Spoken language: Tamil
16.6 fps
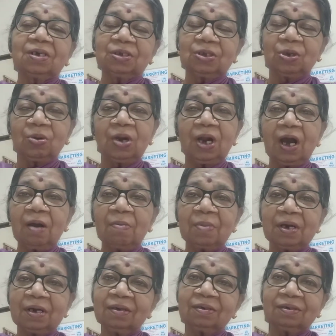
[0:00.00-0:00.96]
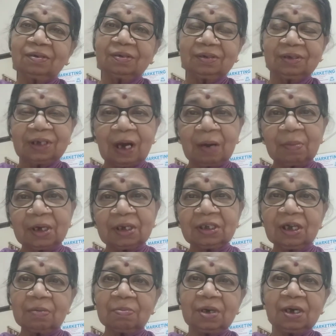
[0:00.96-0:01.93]
சொல்லாமல்
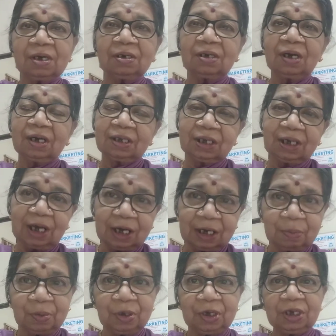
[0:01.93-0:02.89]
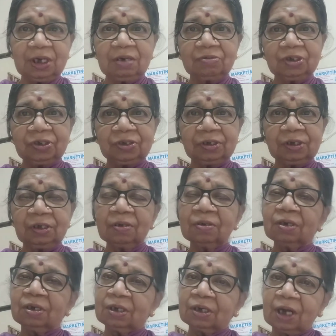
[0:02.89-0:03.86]
சாமர்த்தியமாக அதை எலி பிடிக்க வச்சு
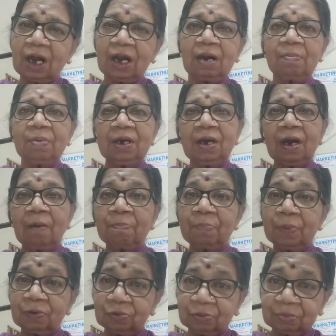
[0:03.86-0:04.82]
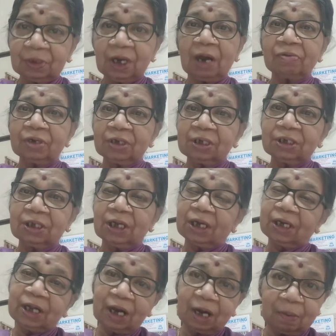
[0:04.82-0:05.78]
நல்ல பேர் அப்பவும் அவருக்கு
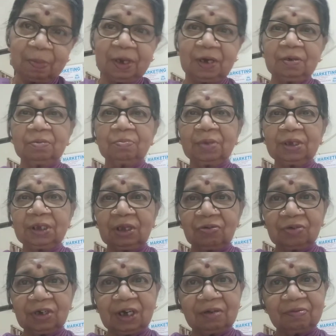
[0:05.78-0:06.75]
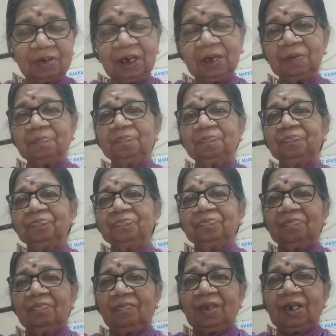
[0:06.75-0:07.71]
தான் நல்ல பேர் மற்றவங்களை விட
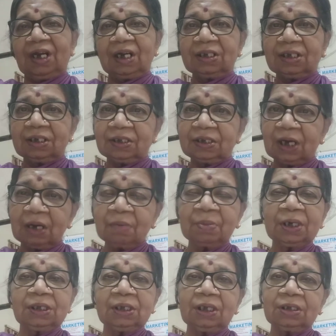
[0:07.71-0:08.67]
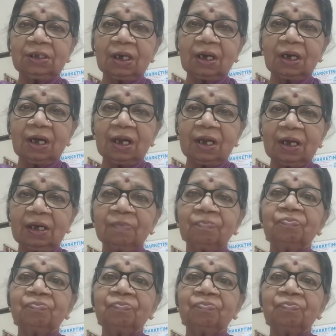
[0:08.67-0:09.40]
அந்த சாமர்த்தியத்தினால்